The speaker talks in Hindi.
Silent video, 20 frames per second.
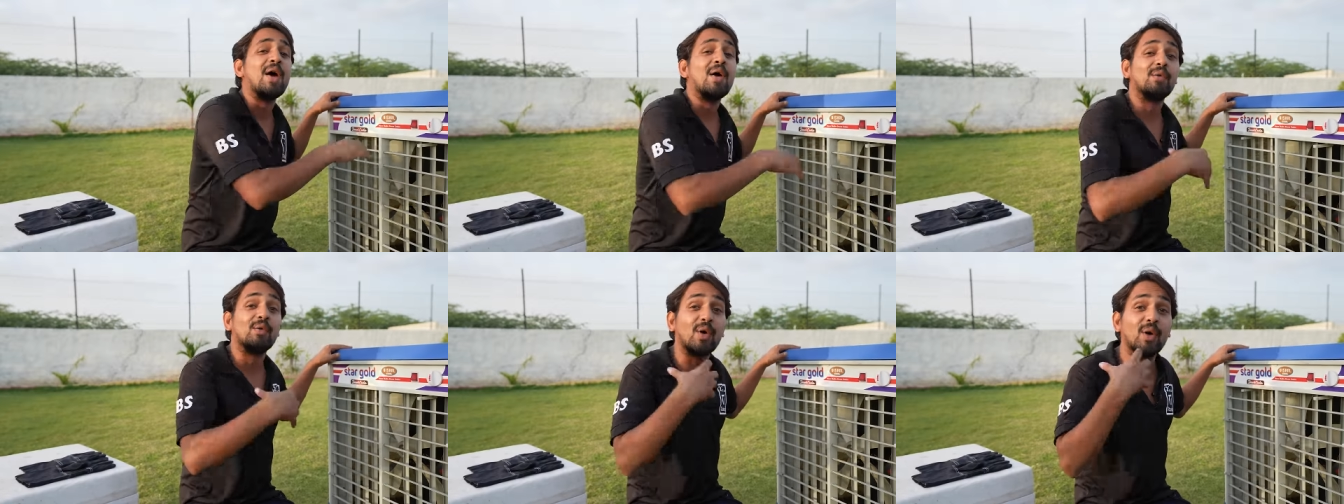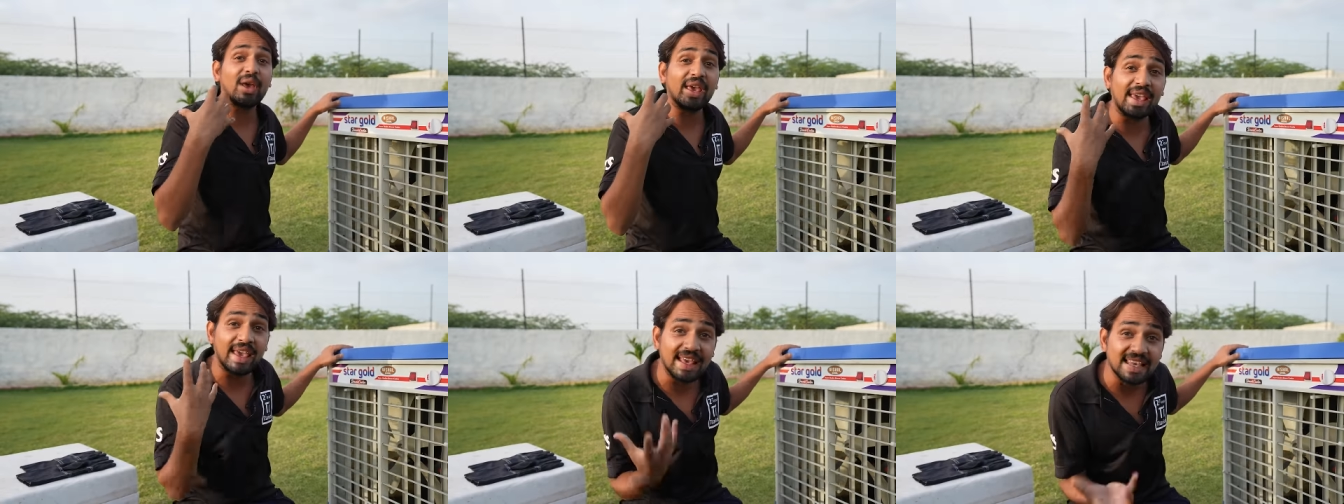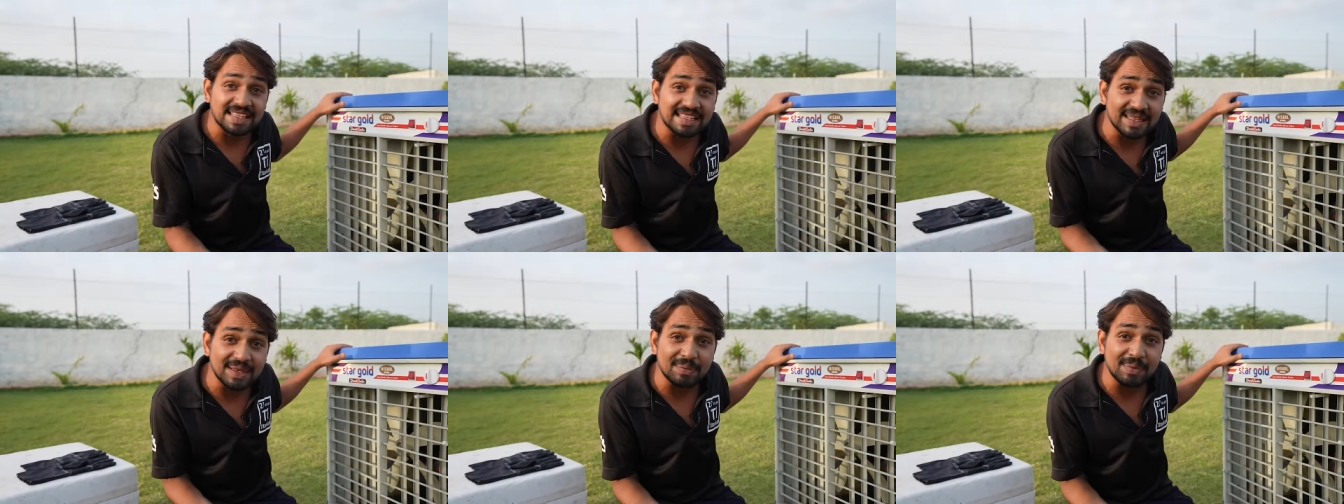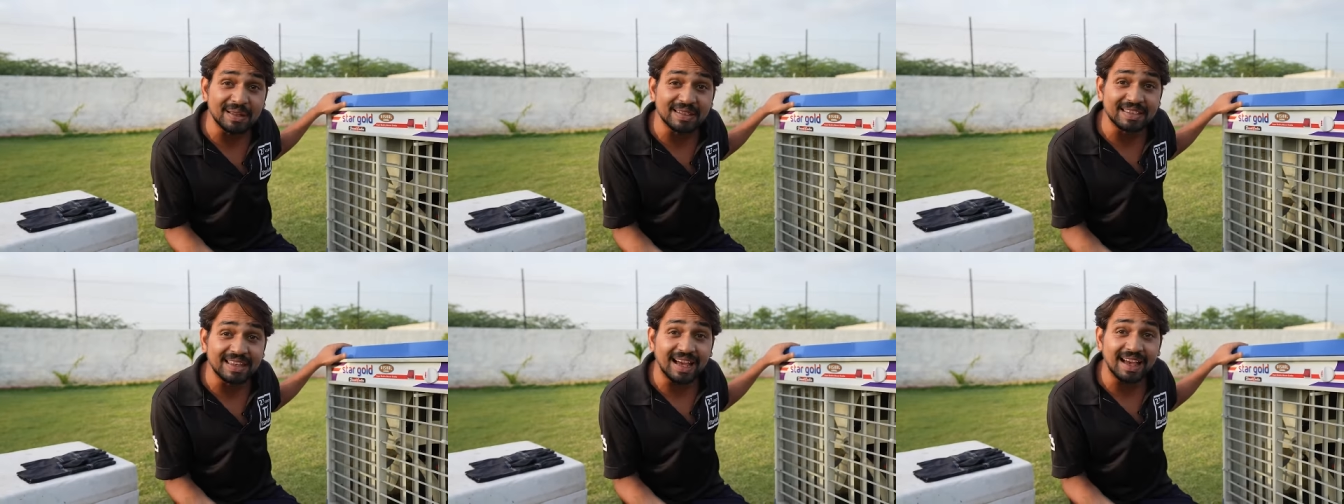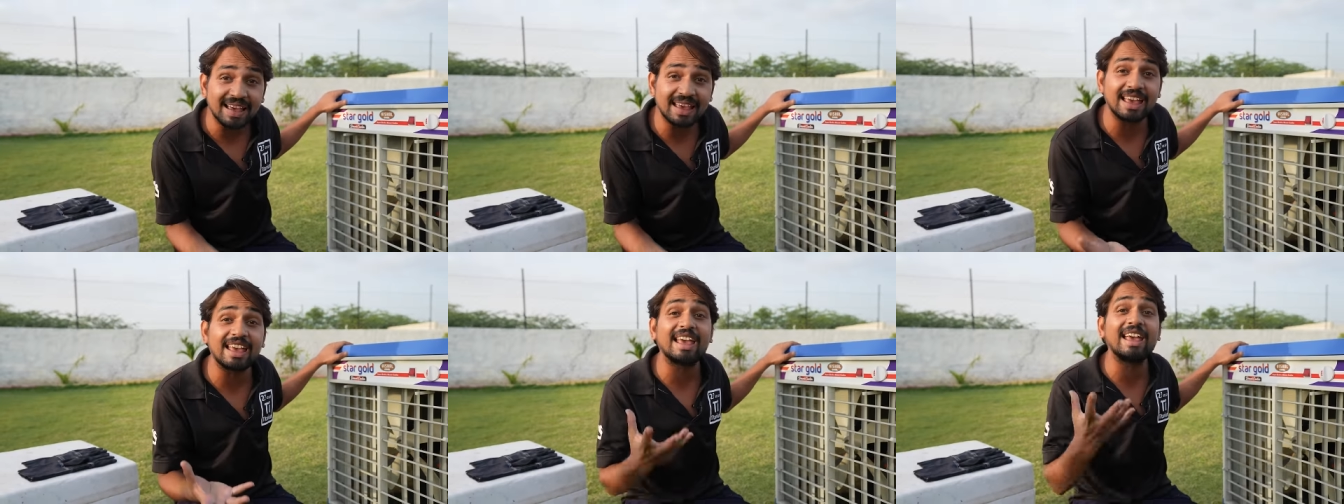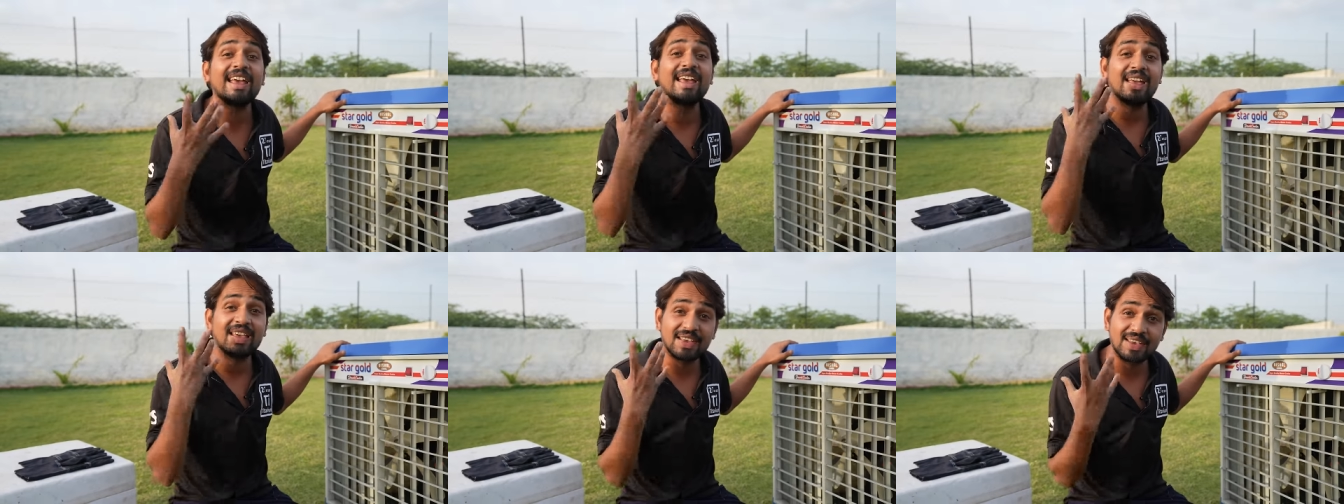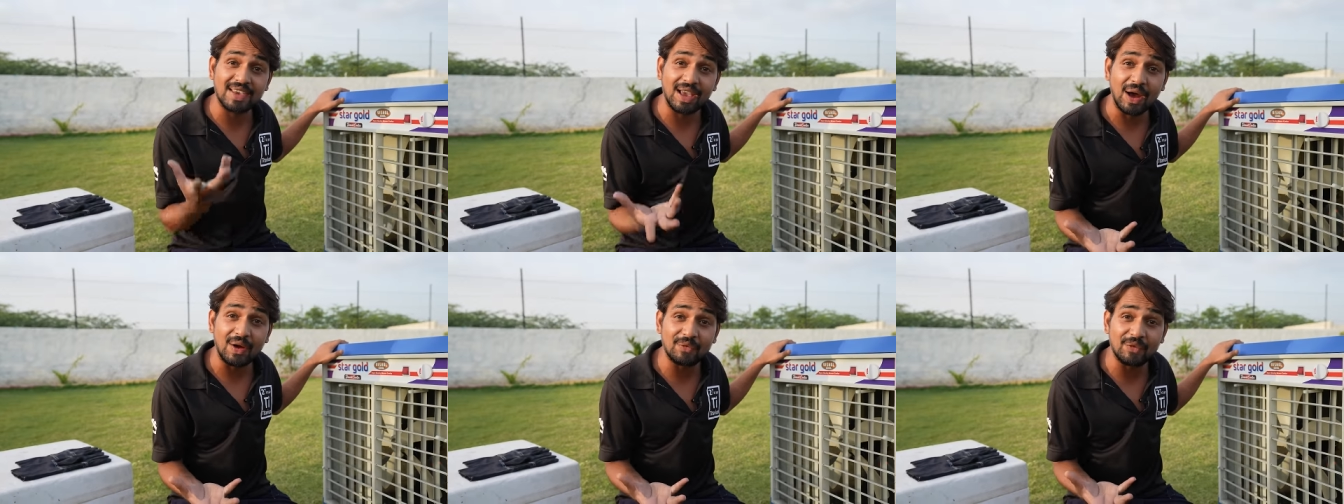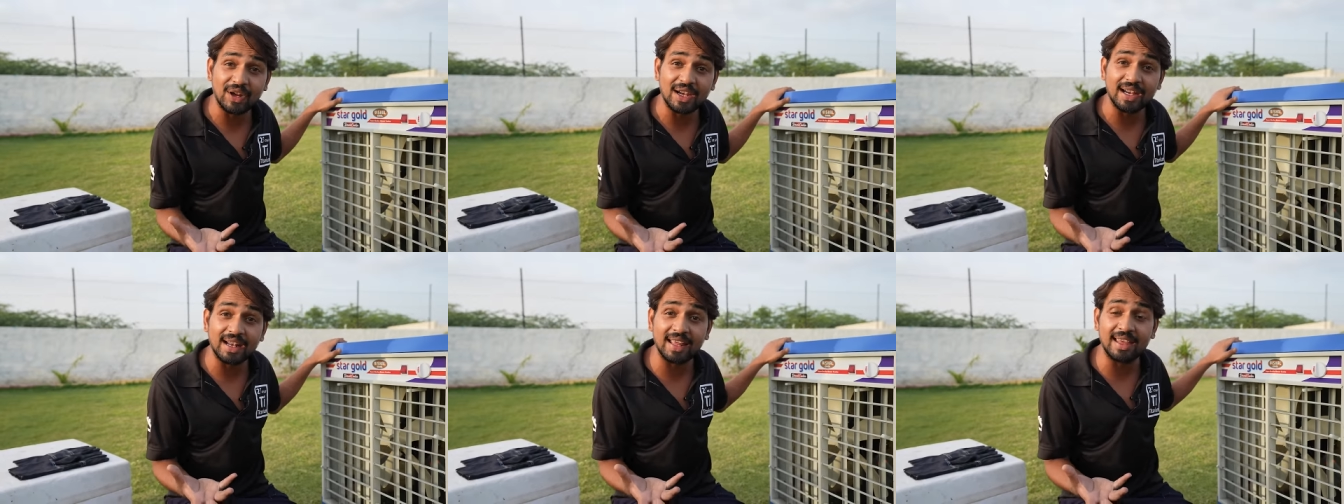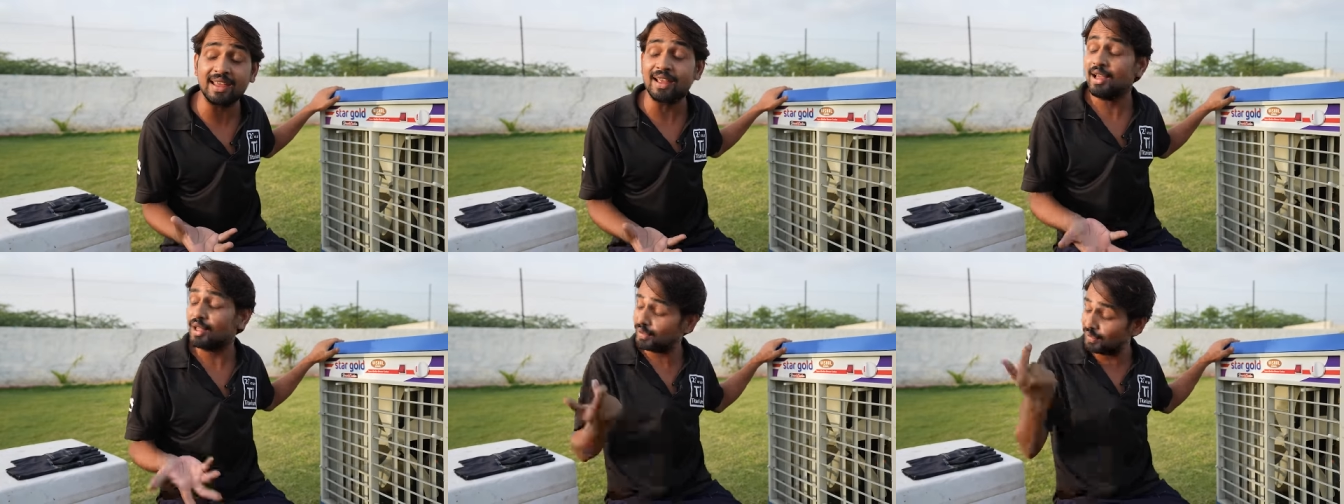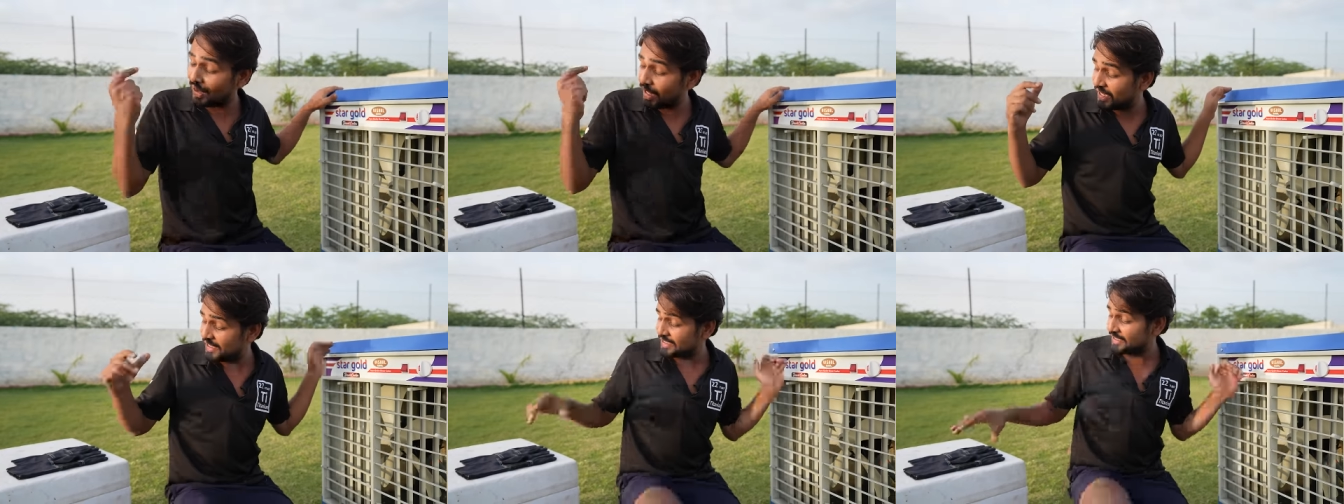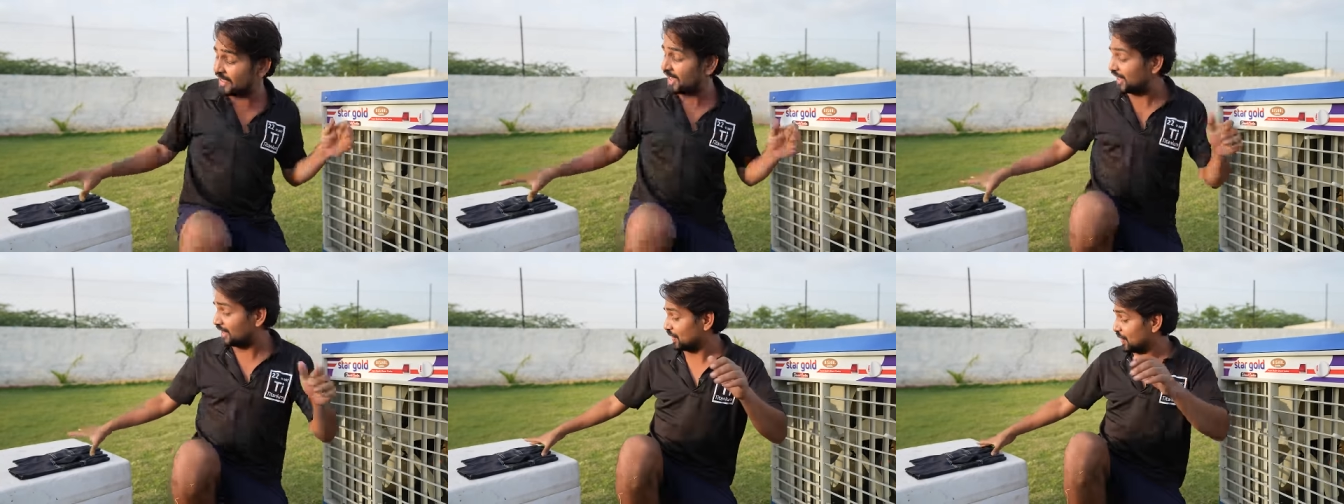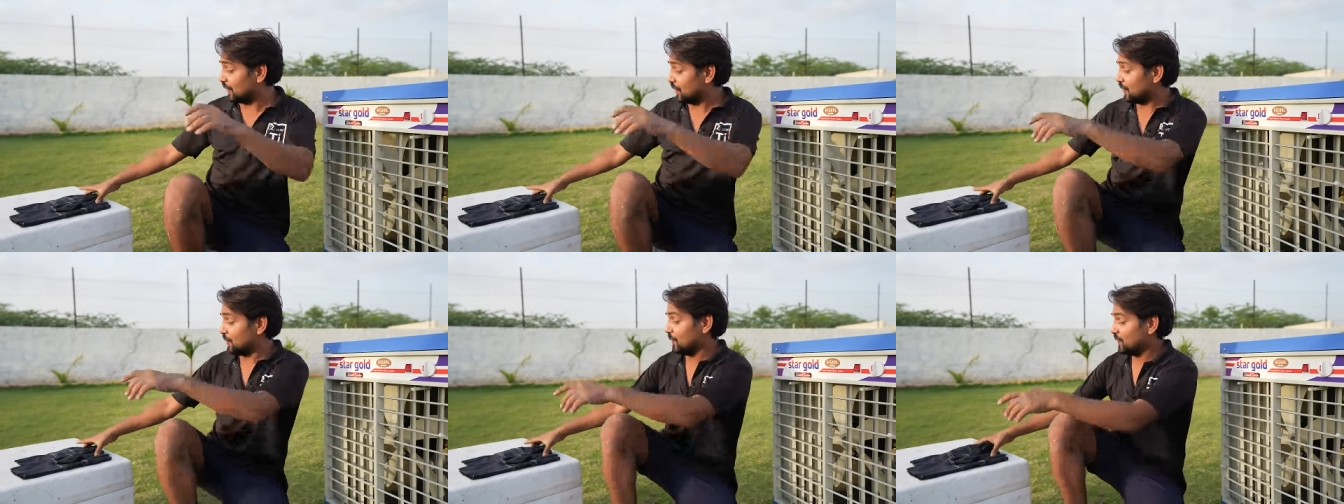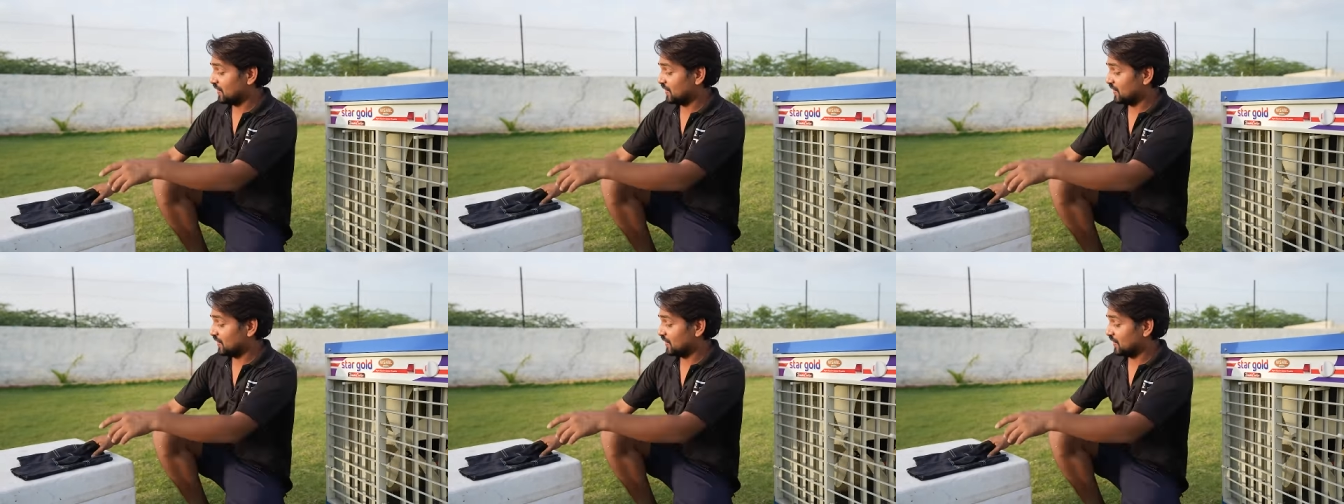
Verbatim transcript: वो एसी बनता है या फिर नहीं तो गाइस यार देखो